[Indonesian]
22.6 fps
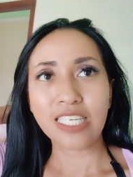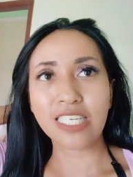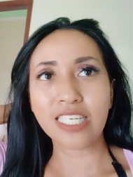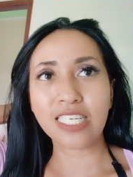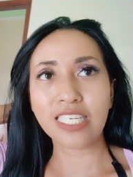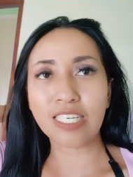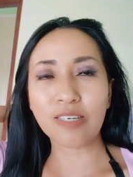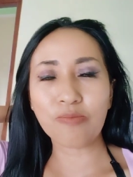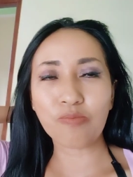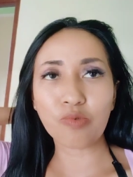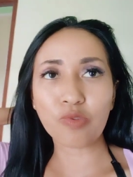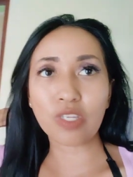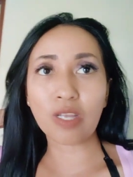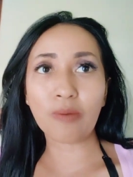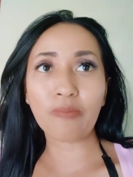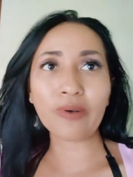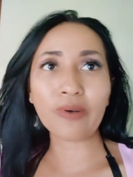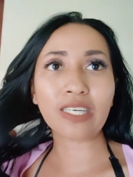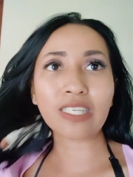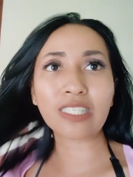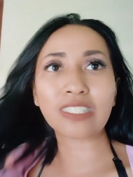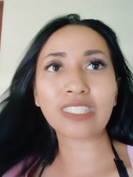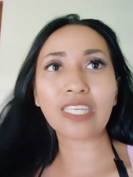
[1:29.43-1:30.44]
uh, punya
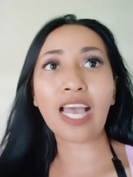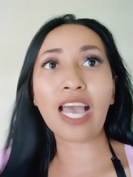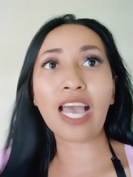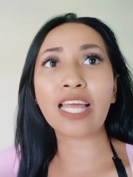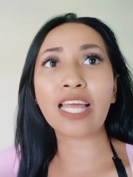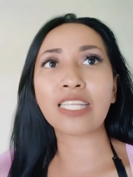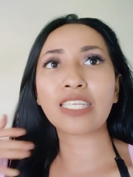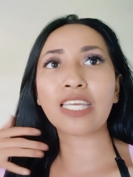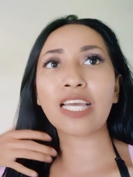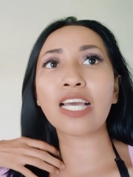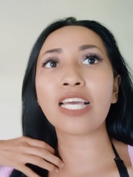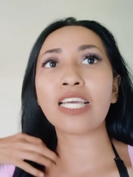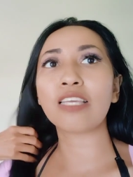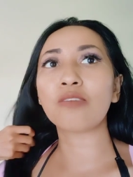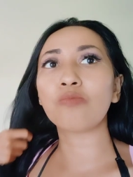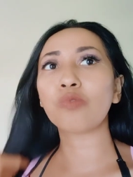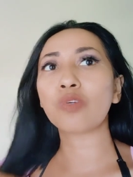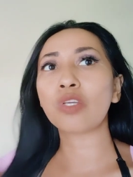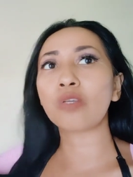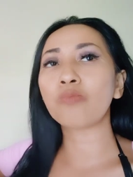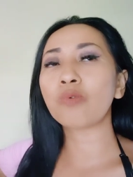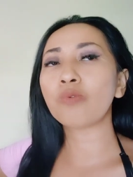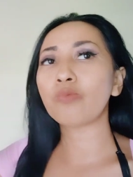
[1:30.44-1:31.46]
pekerjaan ya
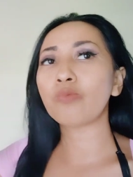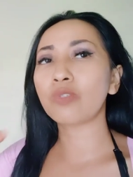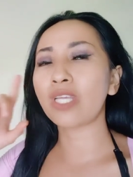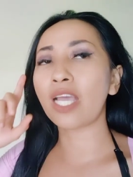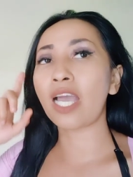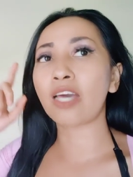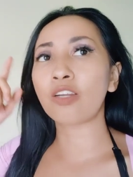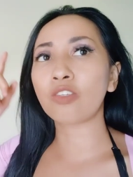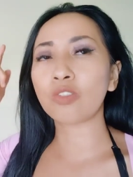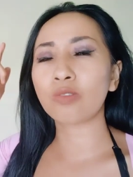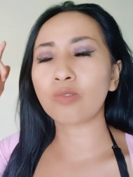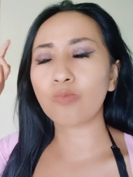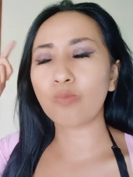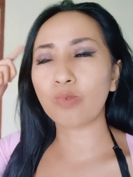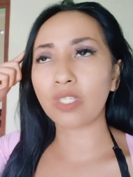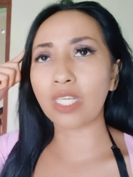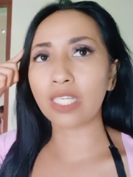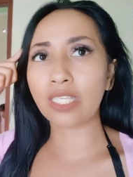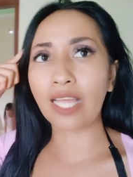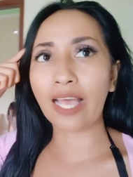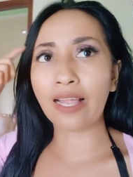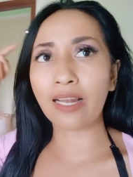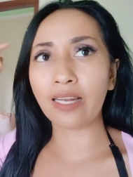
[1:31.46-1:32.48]
ibu-ibu punya harus
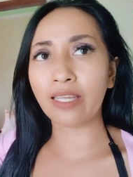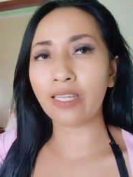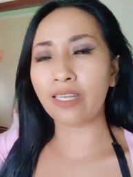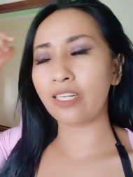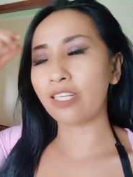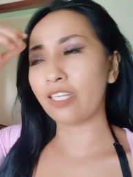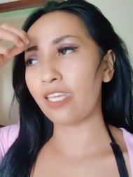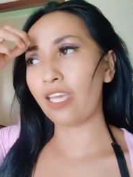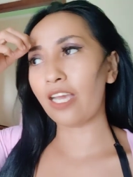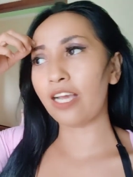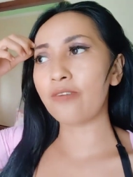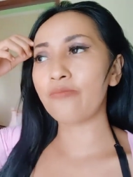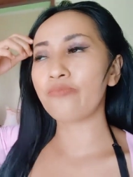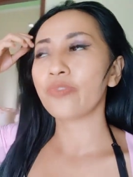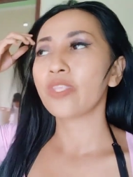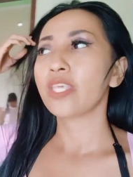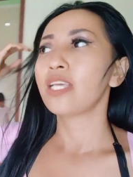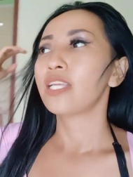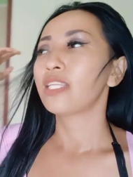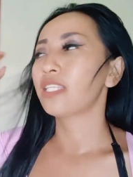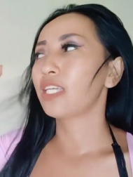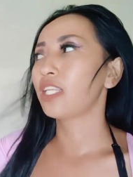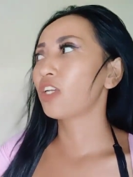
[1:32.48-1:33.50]
punya talent ya
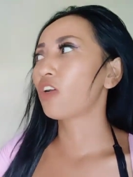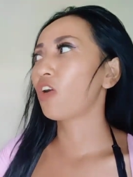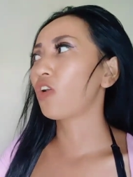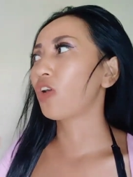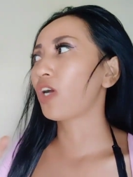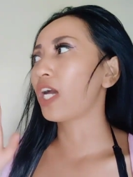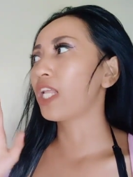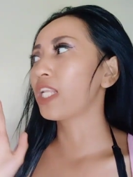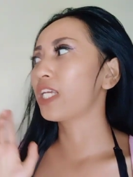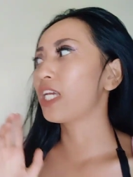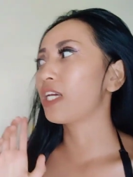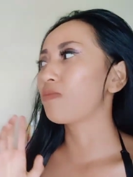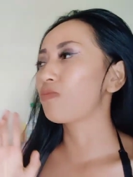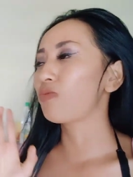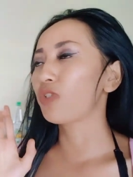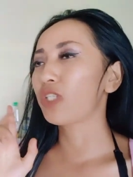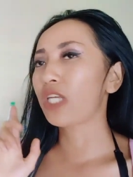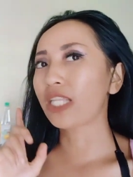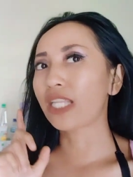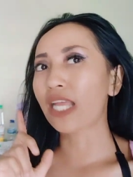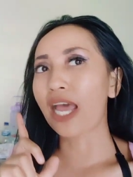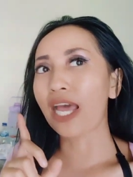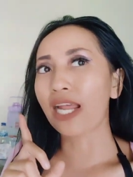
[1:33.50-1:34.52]
jadi kalau kalian
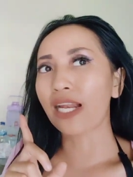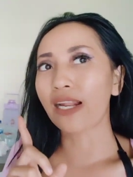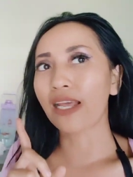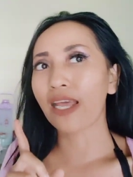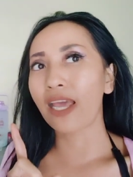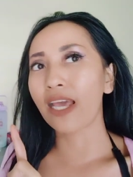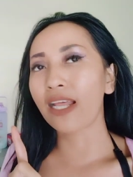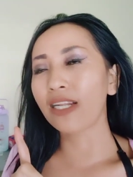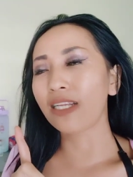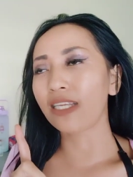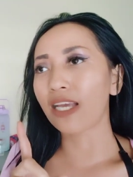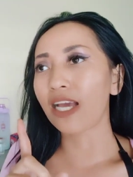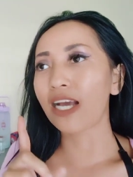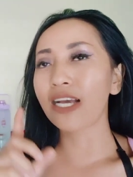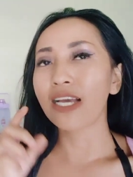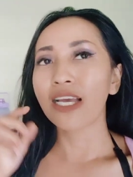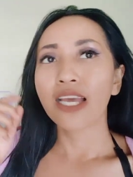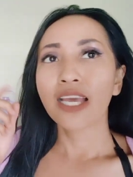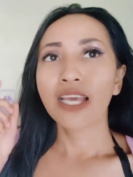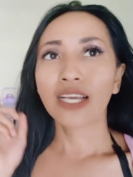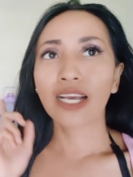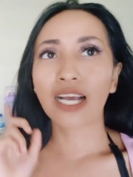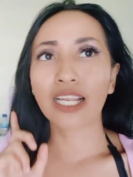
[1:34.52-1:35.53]
punya talent ya
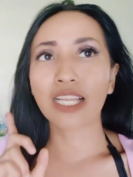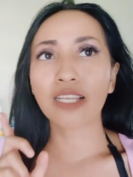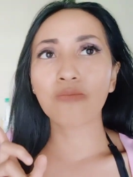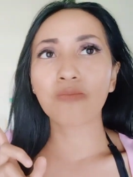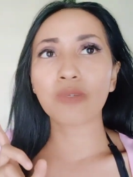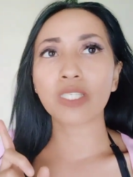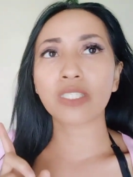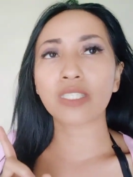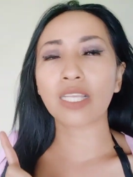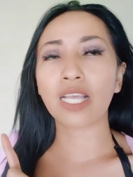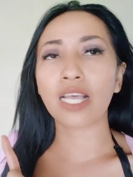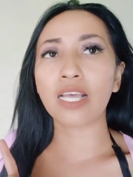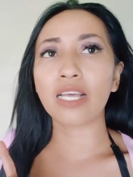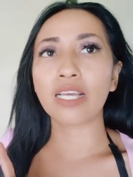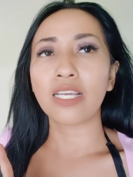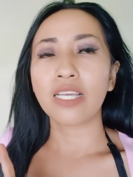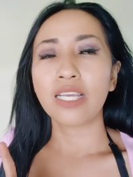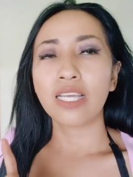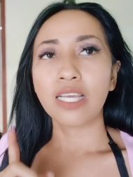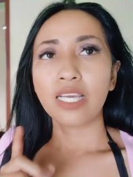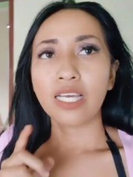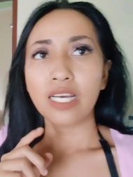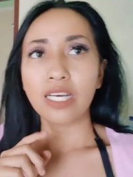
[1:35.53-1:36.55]
kalian bisa
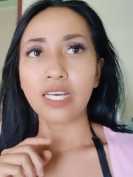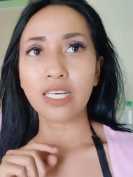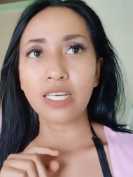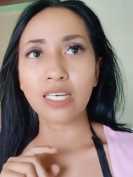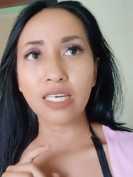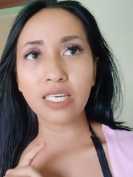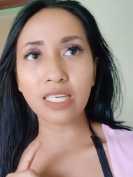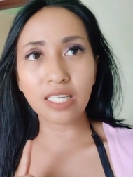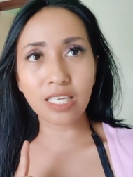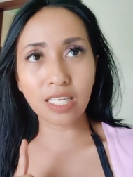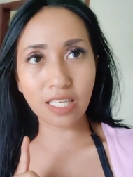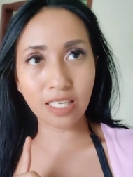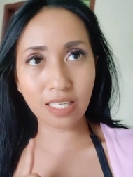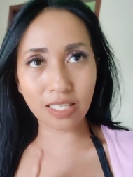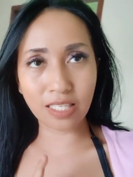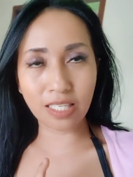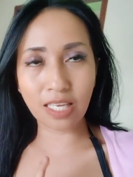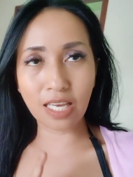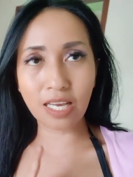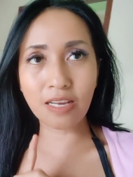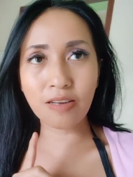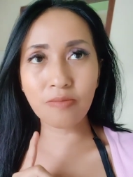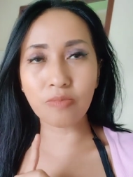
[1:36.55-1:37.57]
uh,
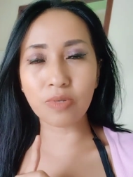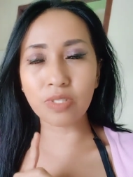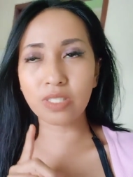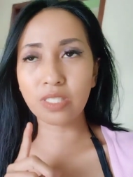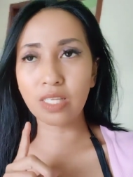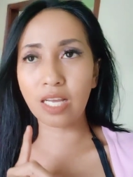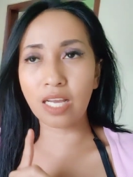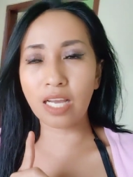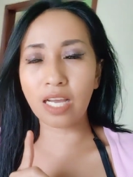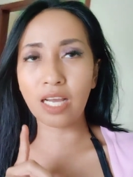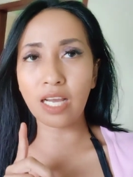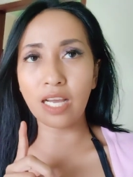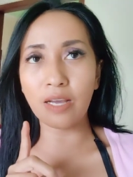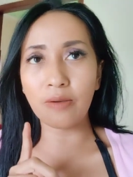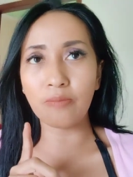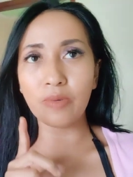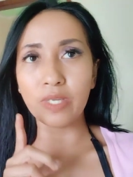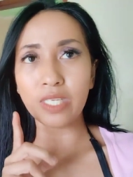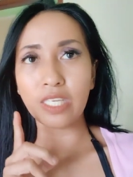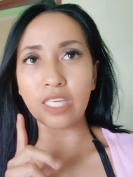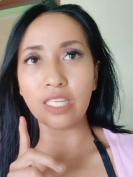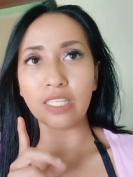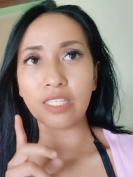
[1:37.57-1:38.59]
ini ya bisa
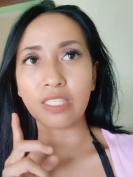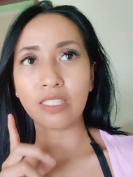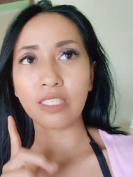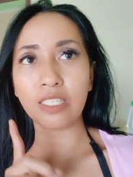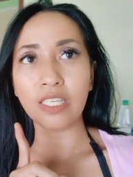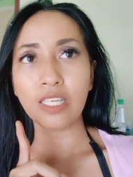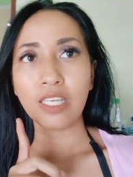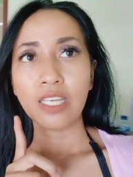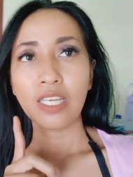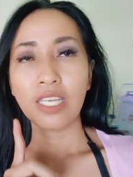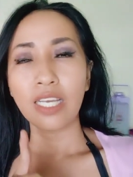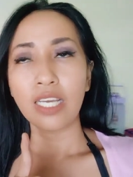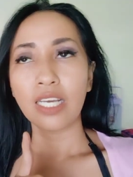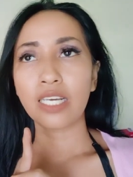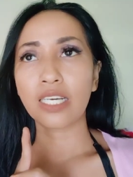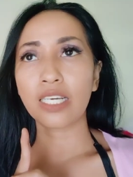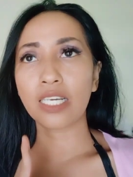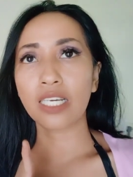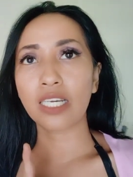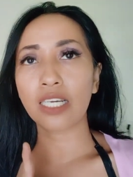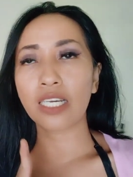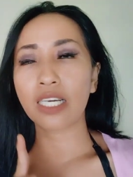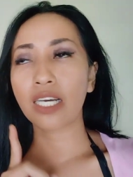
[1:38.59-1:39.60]
bikin
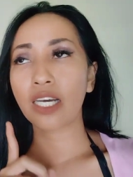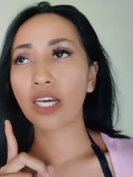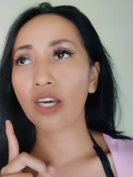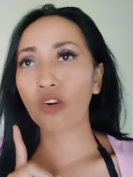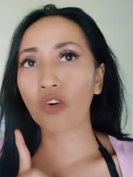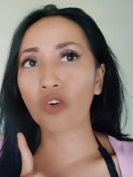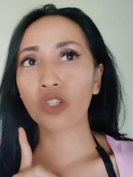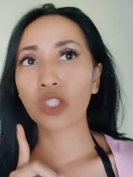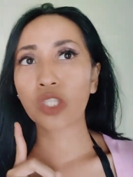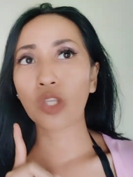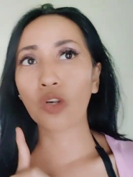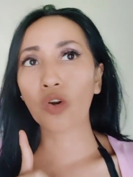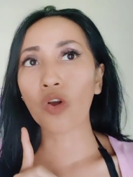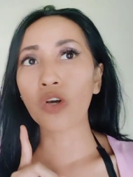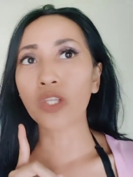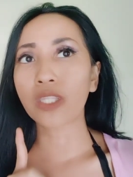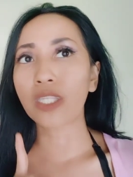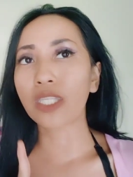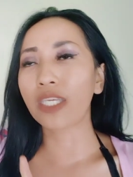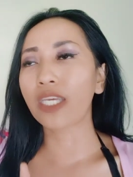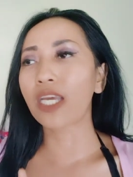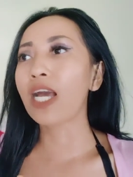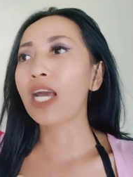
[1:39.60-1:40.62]
eh,
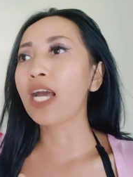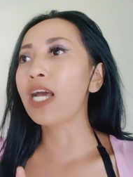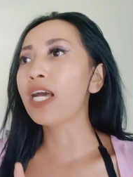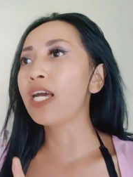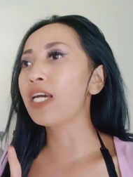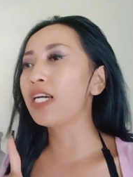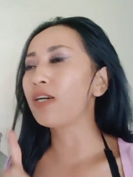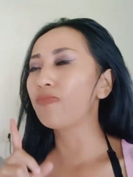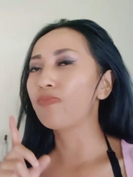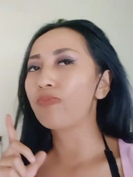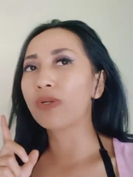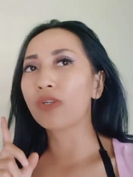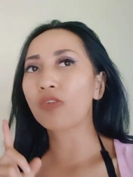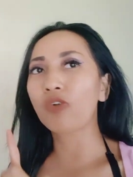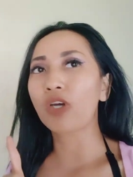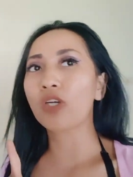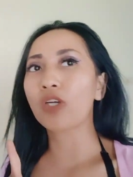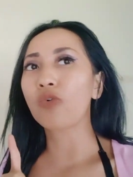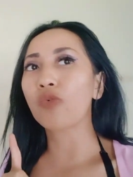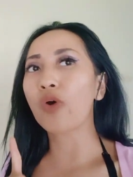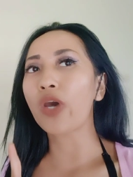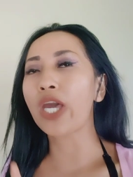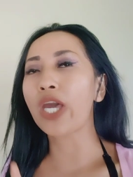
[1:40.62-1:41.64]
roti-roti uh, ya
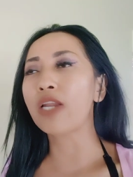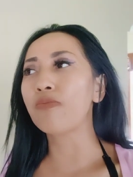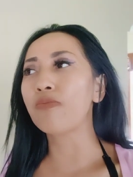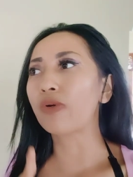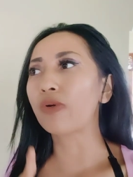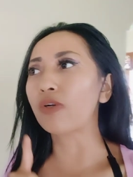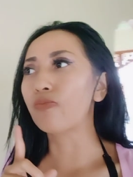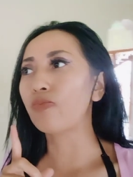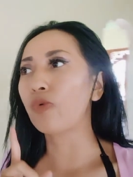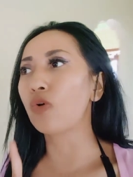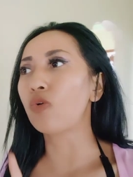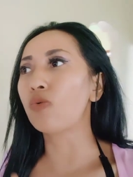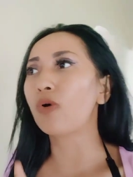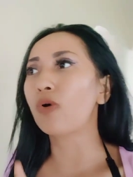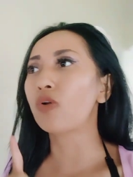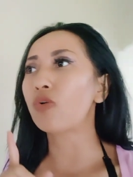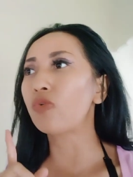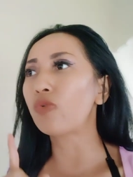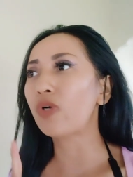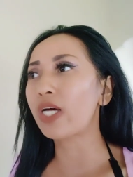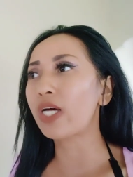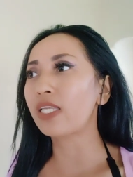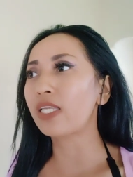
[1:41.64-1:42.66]
perkue-kuean
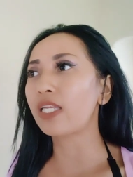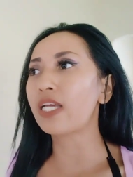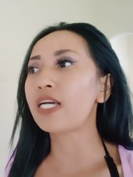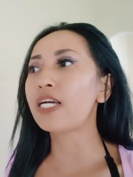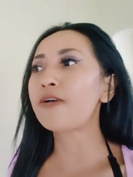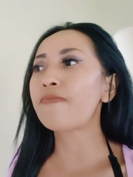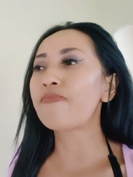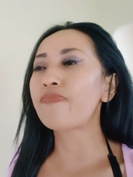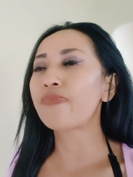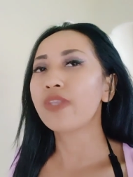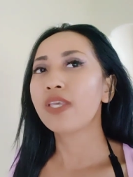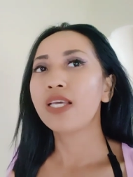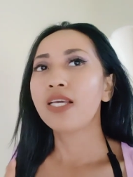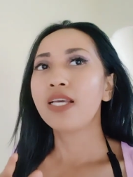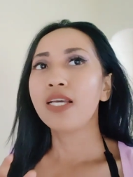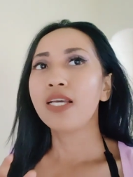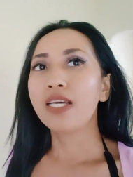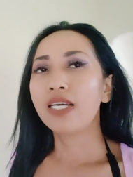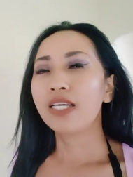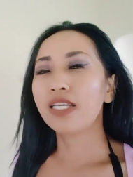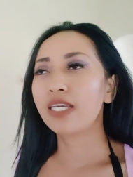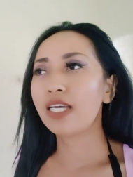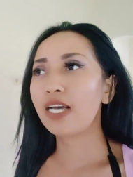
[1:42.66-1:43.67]
perbolu-boluan ya
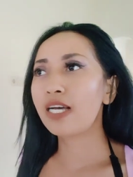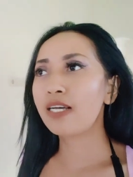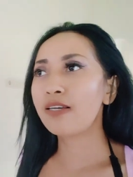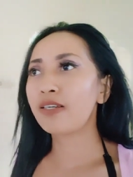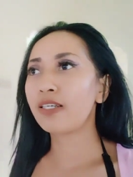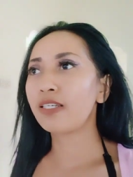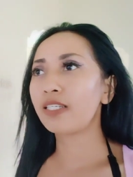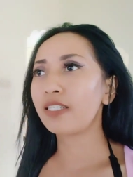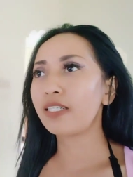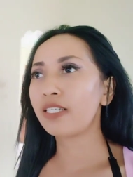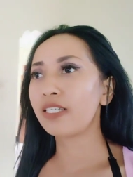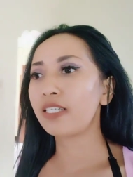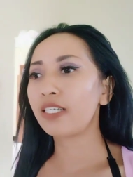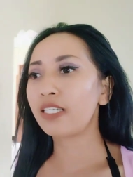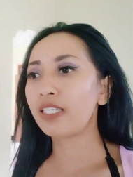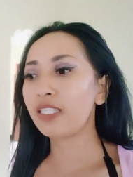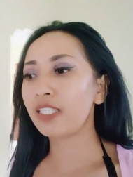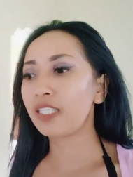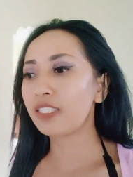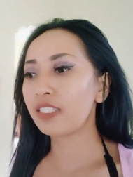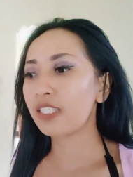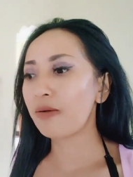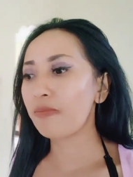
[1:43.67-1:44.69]
ya uh,
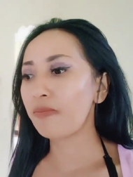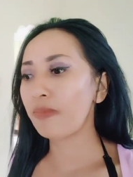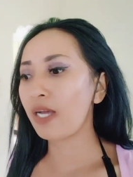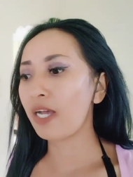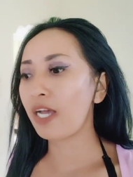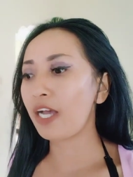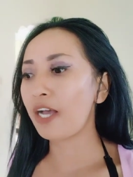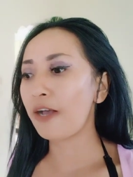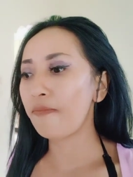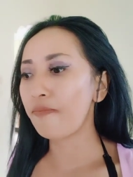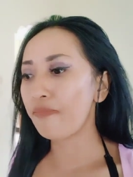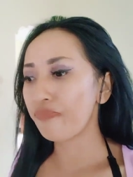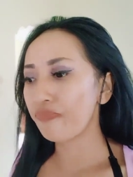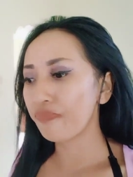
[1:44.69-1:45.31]
ini sama